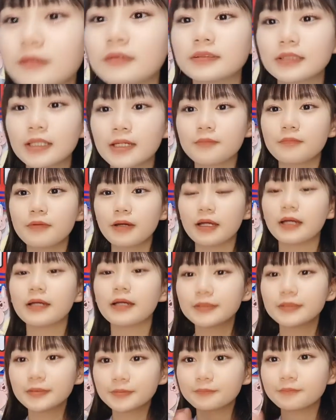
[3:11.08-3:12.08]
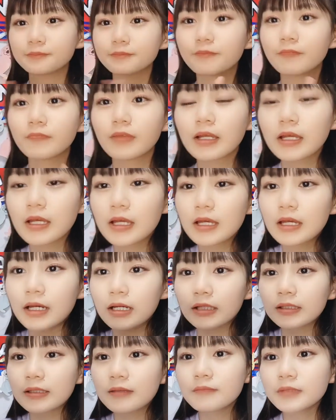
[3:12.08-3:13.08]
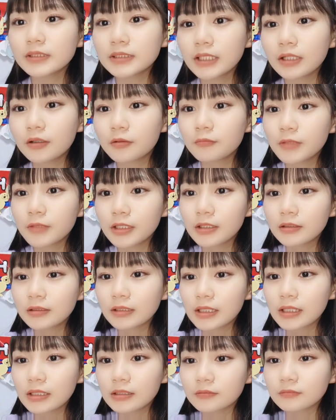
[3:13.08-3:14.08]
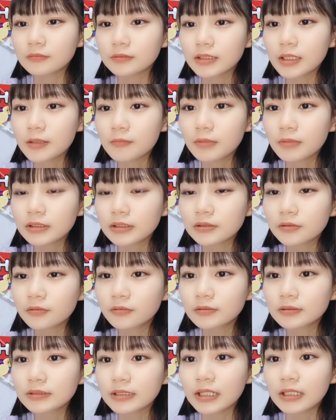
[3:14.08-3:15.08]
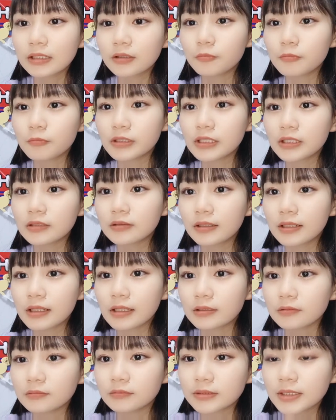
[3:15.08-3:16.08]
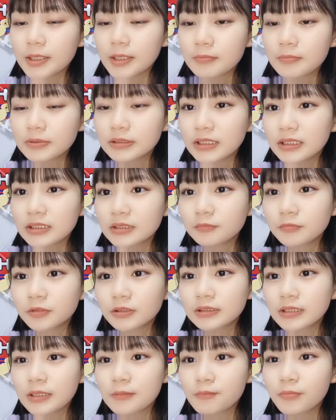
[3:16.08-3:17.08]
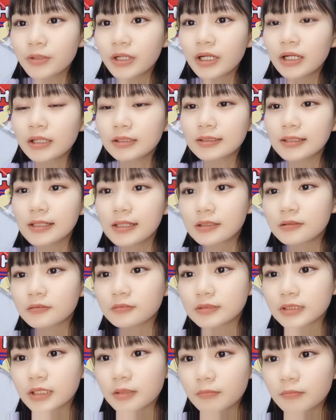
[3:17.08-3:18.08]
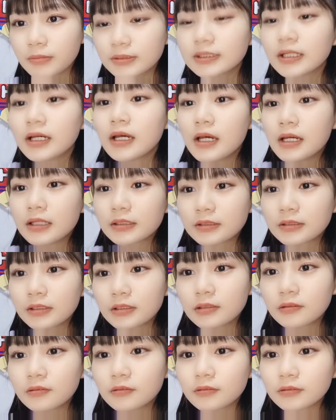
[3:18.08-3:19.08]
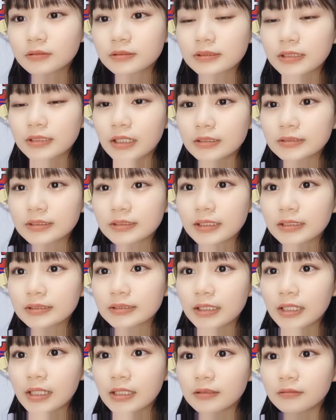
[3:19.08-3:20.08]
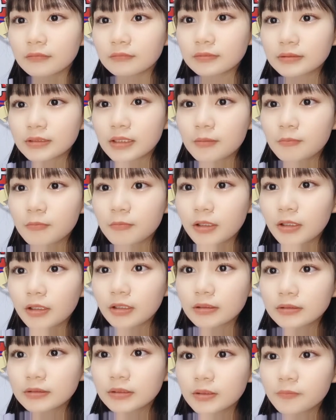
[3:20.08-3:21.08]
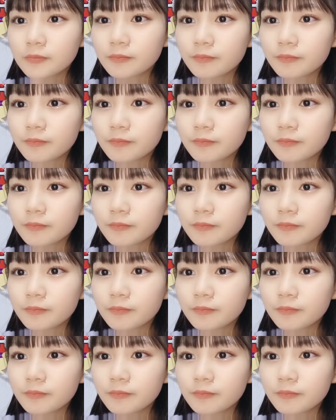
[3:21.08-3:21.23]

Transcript: うございますあきみさんおめでとうありがとうございますコンさんおめでとうありがとうございますはしもちゃんパーハッタありがとうございますソイルホースさんセンスありがとうございます